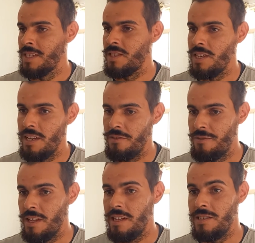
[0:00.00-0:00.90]
Sim, aí
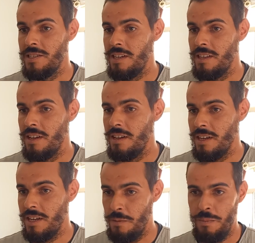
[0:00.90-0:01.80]
finalizando a
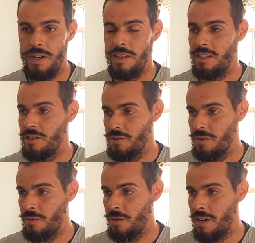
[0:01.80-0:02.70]
campanha na
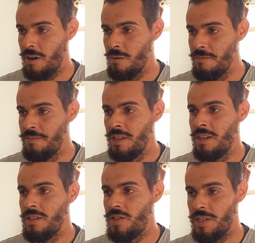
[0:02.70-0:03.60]
zona rural,
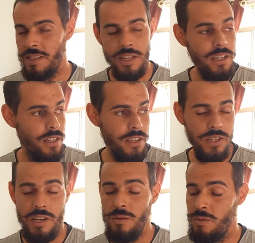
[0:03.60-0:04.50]
dia 30 de
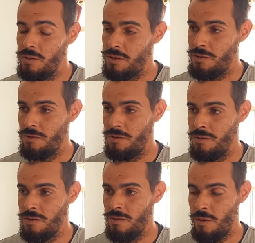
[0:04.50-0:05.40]
agosto
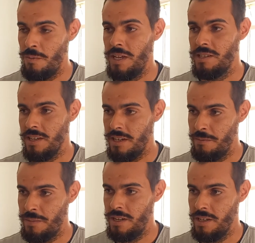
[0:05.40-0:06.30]
começa a
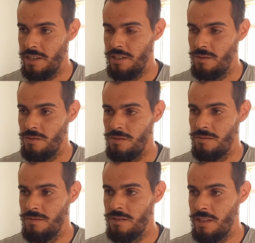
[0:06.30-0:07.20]
campanha aqui no
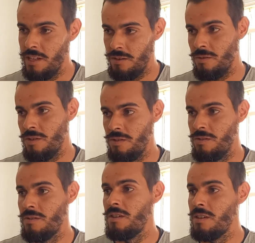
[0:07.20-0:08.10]
dentro
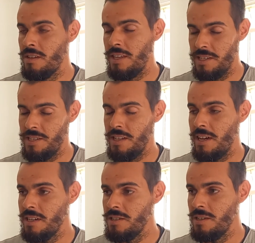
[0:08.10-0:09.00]
do, da
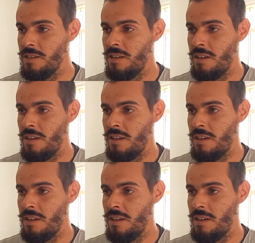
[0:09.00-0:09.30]
cidade.